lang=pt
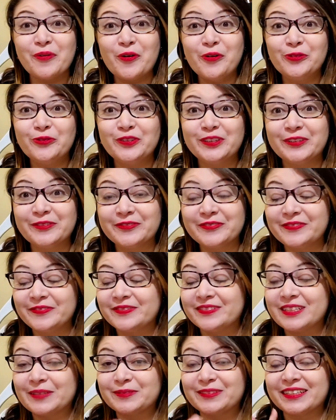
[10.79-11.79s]
Bom,
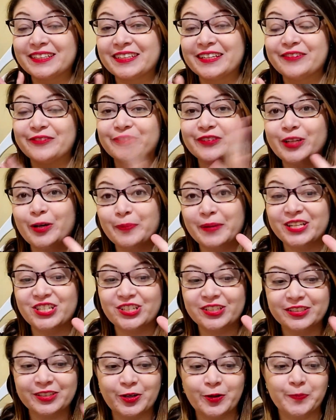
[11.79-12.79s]
estamos aqui
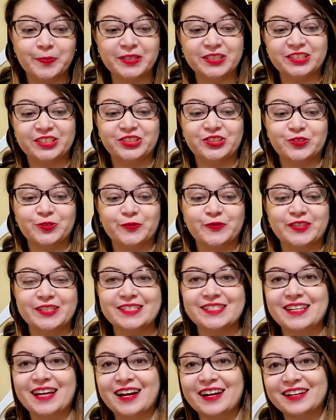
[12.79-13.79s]
finalmente então para a gente
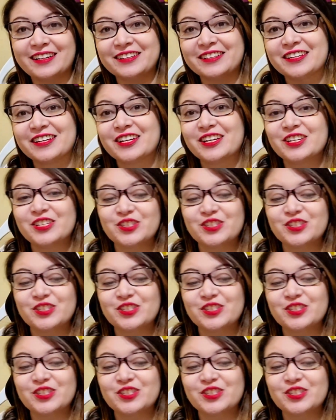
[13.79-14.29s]
conversar